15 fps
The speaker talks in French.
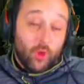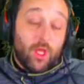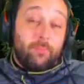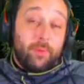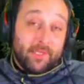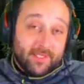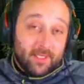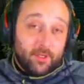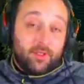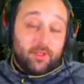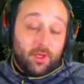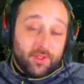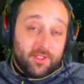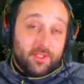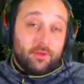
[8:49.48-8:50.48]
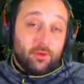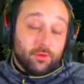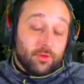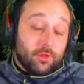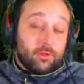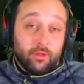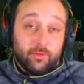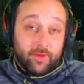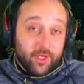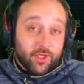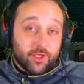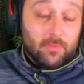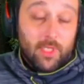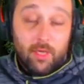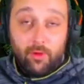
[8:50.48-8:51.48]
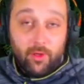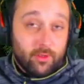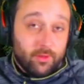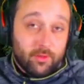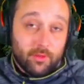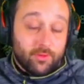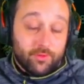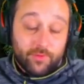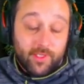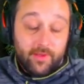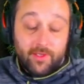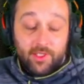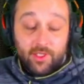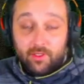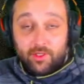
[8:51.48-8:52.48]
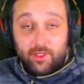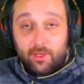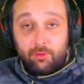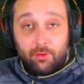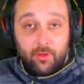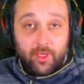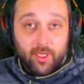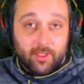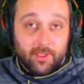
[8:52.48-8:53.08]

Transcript: on appelle ça une transition de sauvage. Et eh ouais, je, vous avais dit, j'ai des avec les